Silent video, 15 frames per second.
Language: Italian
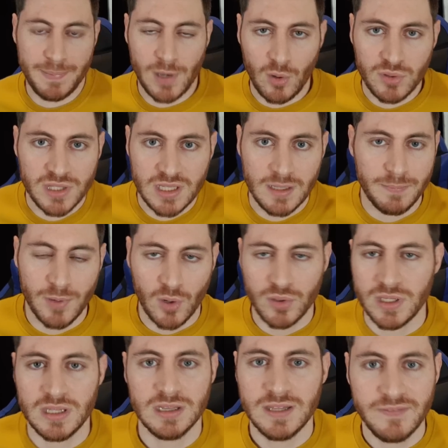per ogni, per,
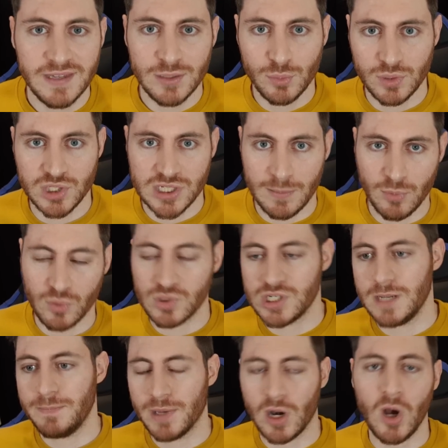ogni, individuo, diciamo
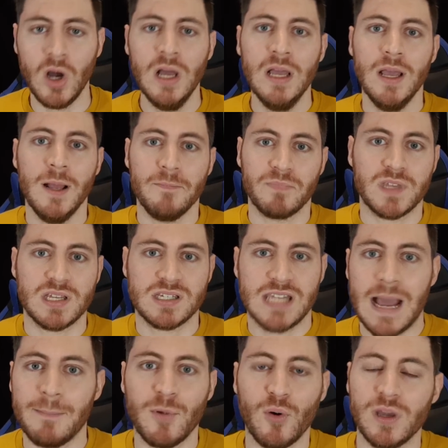così, però se
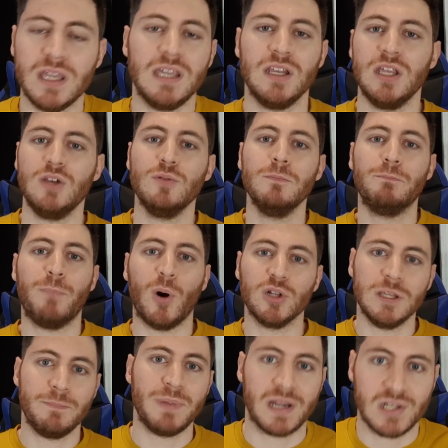siamo in un
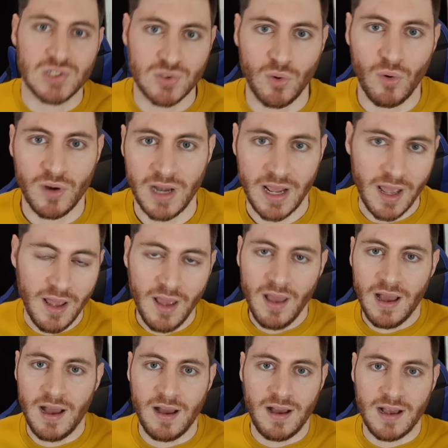po' di persone
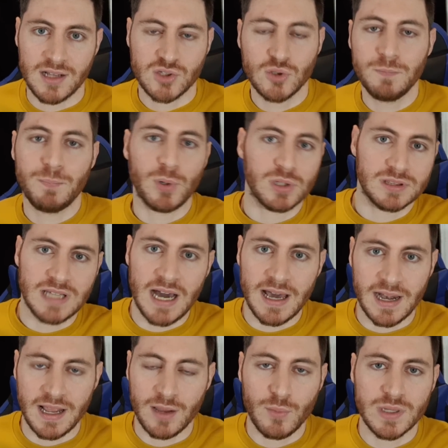a, a
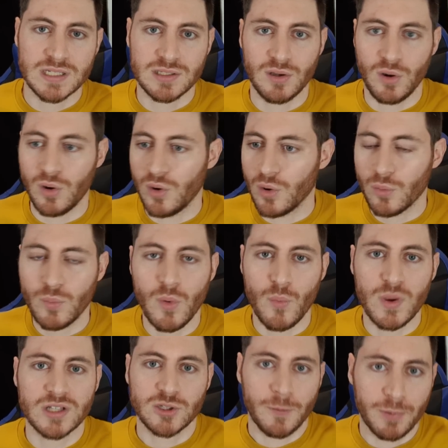supportare questo,
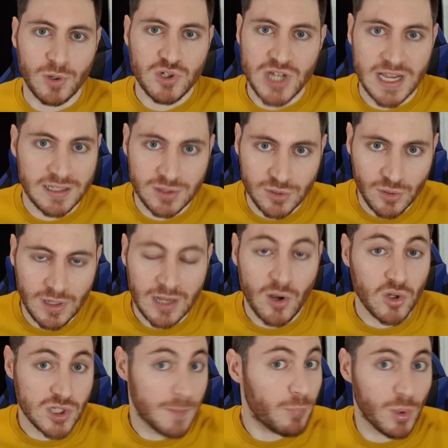questo, progetto, la
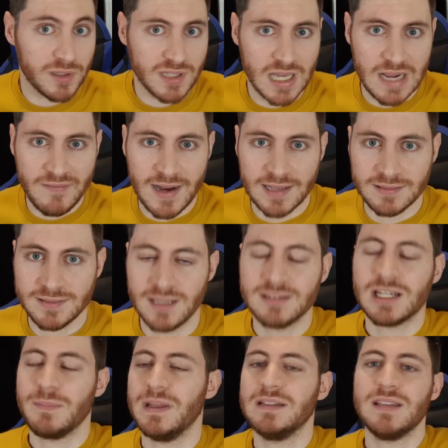cosa può andare avanti,
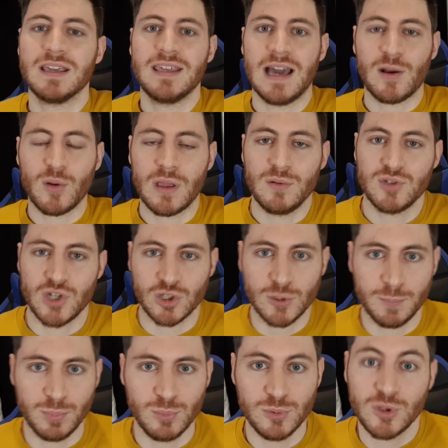altrimenti è chiaro che a un
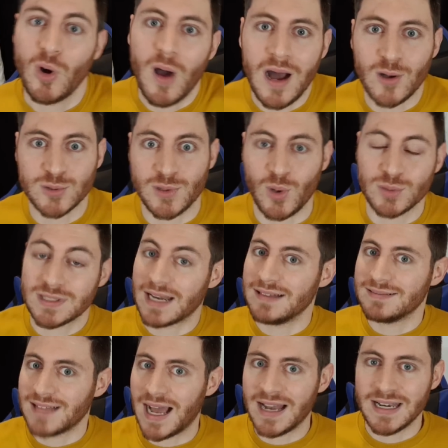certo punto ho, ho
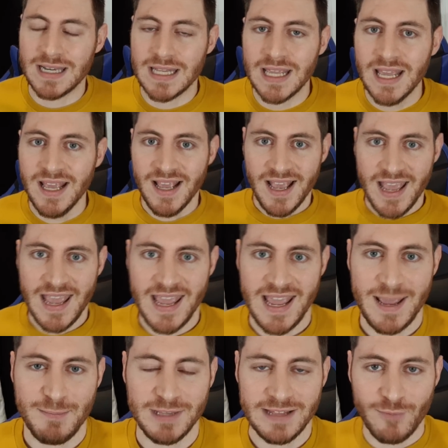30 anni
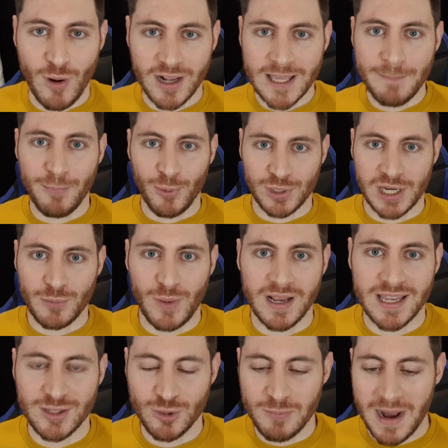e, e, mi devo anche porre
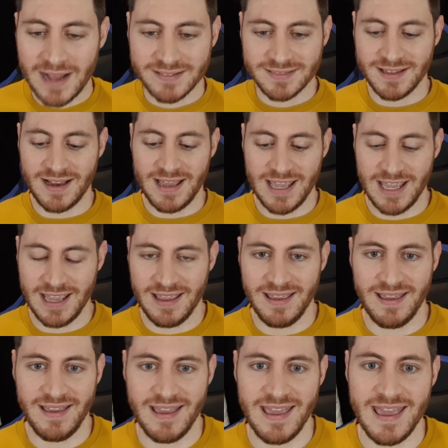qualche domanda
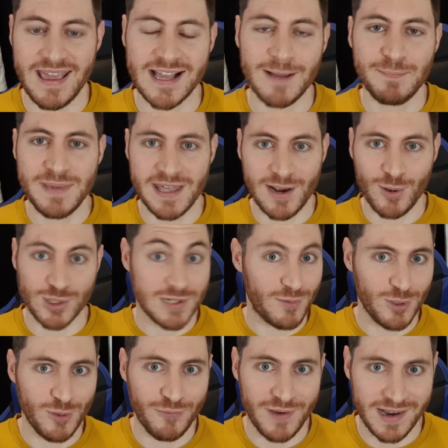e, e capire cosa
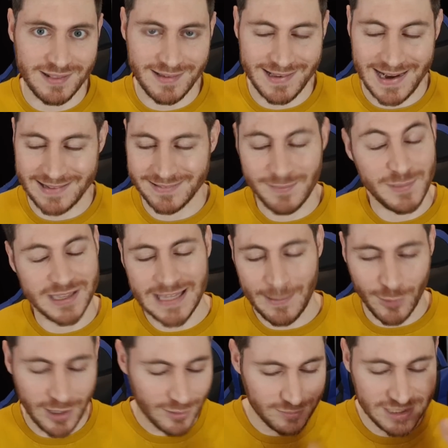voglio fare da grande,
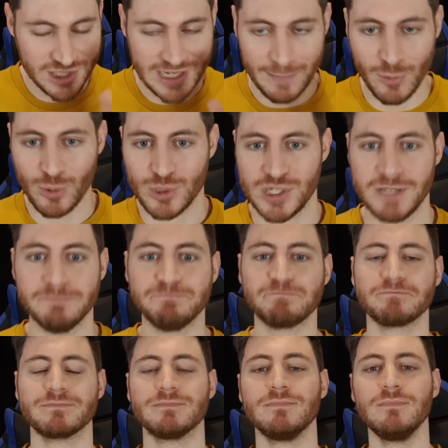mettiamola diciamo così.
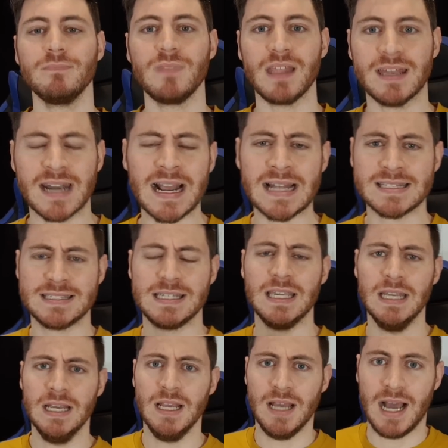
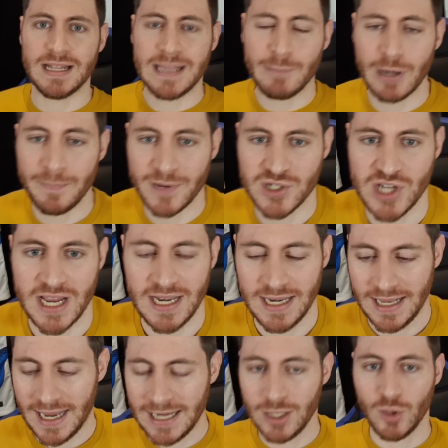Ragazzi, andiamo alle
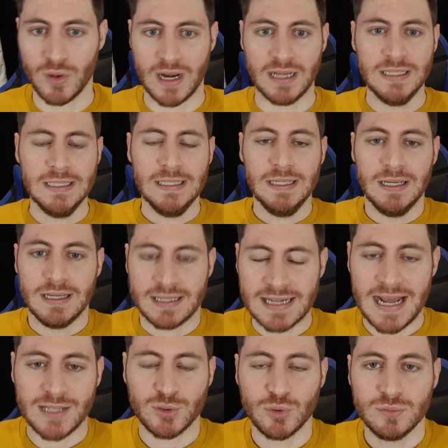pagelle. Allora,
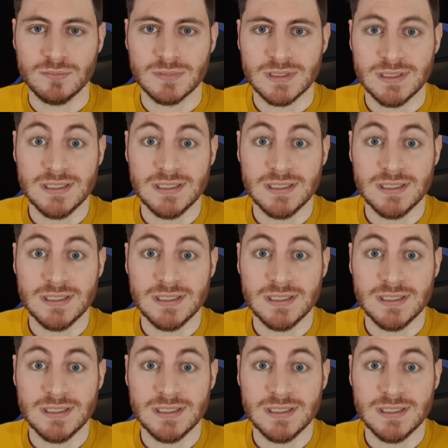Radu